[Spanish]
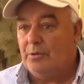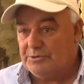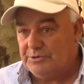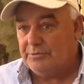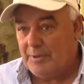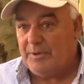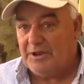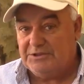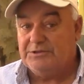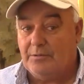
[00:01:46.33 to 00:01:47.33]
vamos a hacer unas
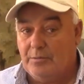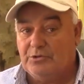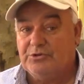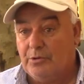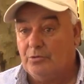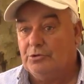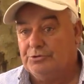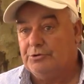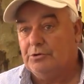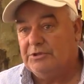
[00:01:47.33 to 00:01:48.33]
planillas, vamos a llevar un
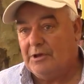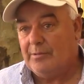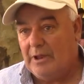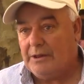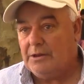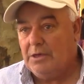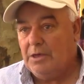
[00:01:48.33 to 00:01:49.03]
control, ni hablar,